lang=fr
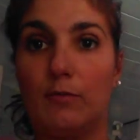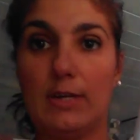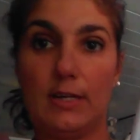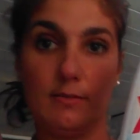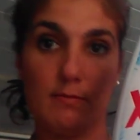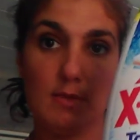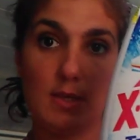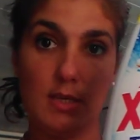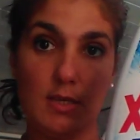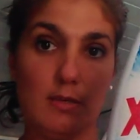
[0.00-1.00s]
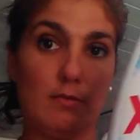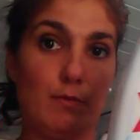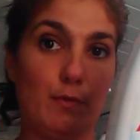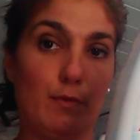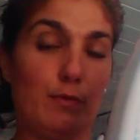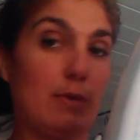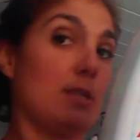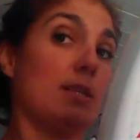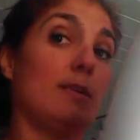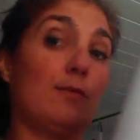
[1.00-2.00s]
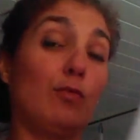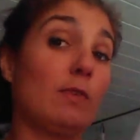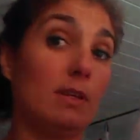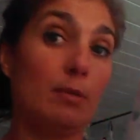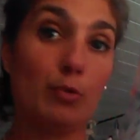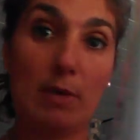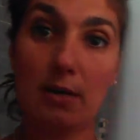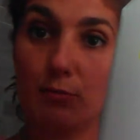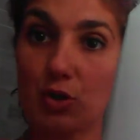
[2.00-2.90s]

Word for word: Voilà, et euh, Extra est une très très bonne marque.